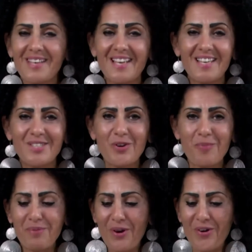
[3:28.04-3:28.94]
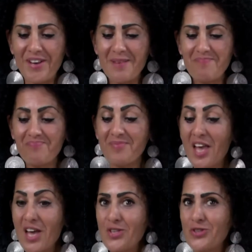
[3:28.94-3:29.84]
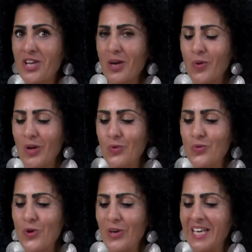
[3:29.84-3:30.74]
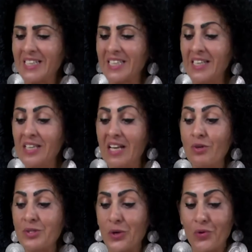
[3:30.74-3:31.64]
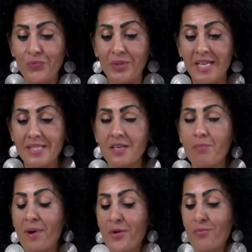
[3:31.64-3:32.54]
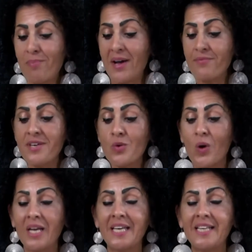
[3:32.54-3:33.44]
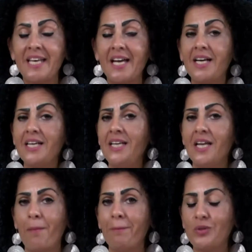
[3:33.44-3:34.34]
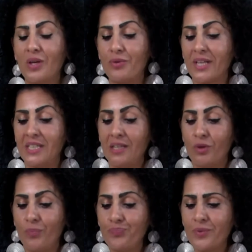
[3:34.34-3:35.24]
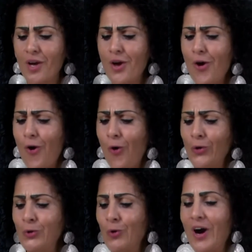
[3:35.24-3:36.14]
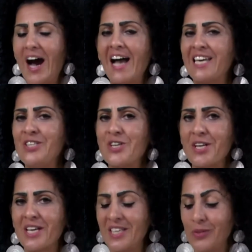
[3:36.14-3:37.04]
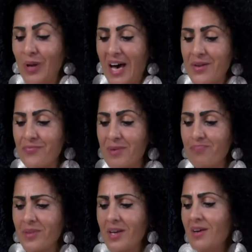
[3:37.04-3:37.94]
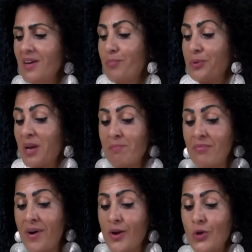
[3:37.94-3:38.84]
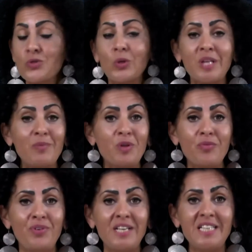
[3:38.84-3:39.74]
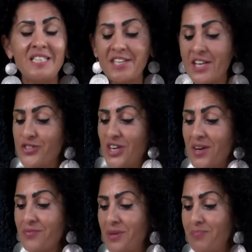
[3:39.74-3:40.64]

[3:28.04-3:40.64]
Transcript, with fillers: Scorpione, c'è qualcuno che attende le vostre confidenze per rubarvi qualche idea in ambito lavorativo. Occhio a chi cerca di adularvi, potrebbe farlo soltanto al fine di danneggiarvi.